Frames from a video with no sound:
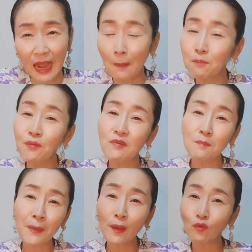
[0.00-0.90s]

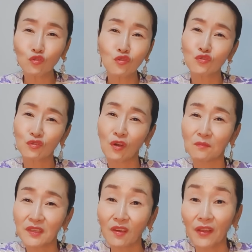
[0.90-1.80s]
아픔을 빼고 줄 수가
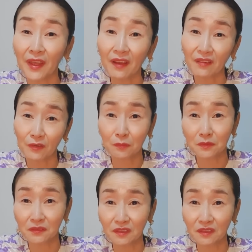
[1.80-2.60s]
없는 거예요, 여러분.